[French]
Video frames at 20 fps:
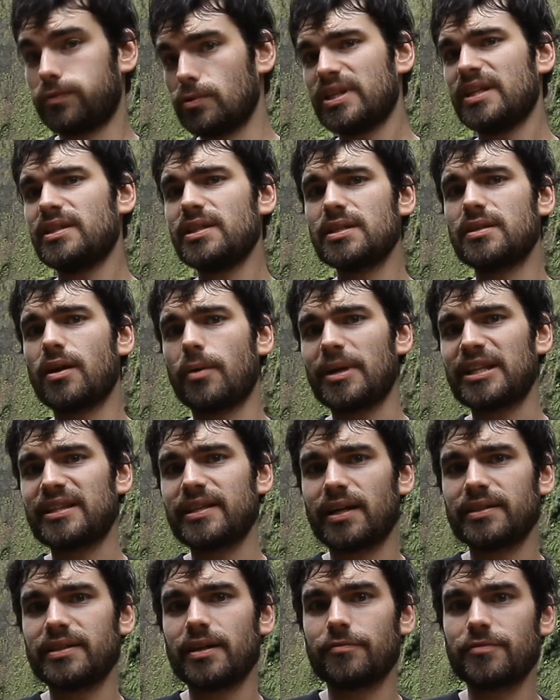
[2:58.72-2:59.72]
vous ai dit dans ma
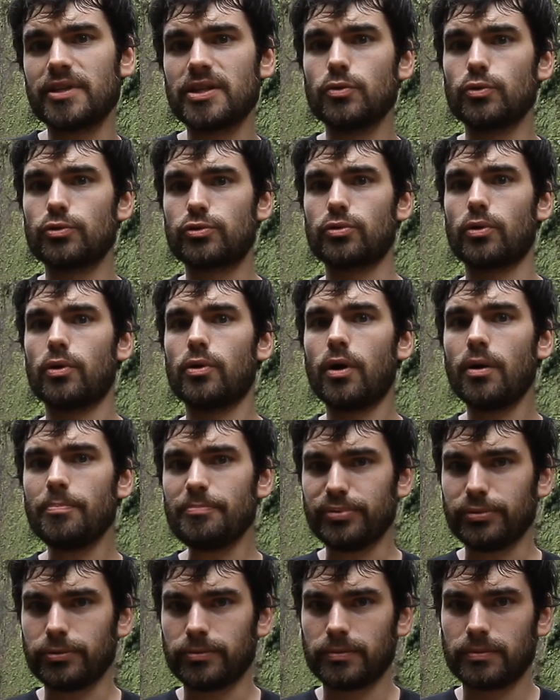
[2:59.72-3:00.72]
dernière vidéo sur Europe
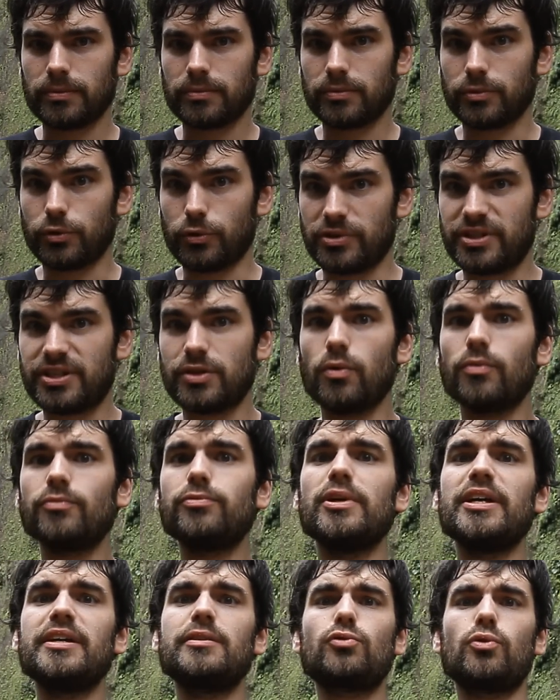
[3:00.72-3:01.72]
que si on
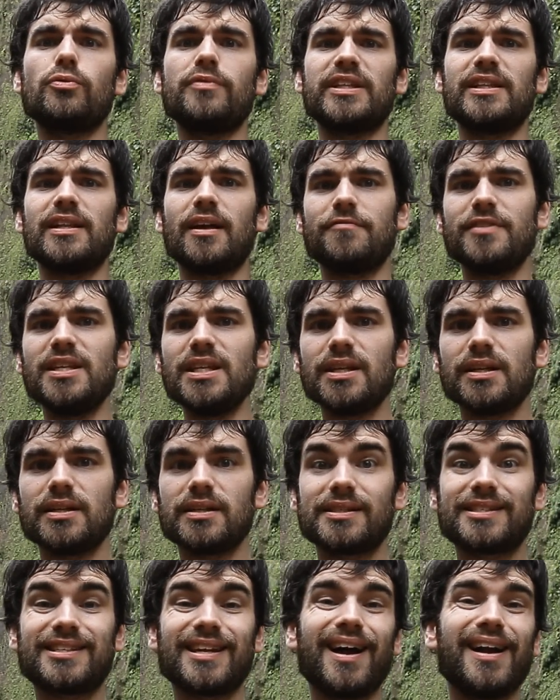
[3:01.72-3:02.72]
voulait y trouver de la vie,
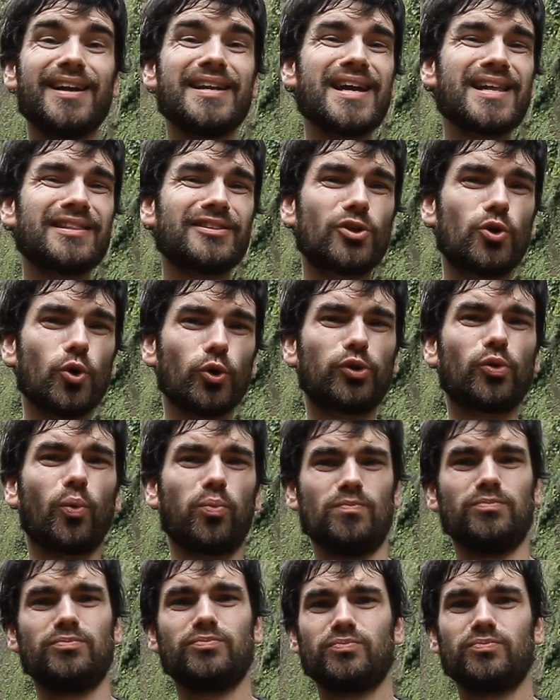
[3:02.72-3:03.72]
ça allait être coton,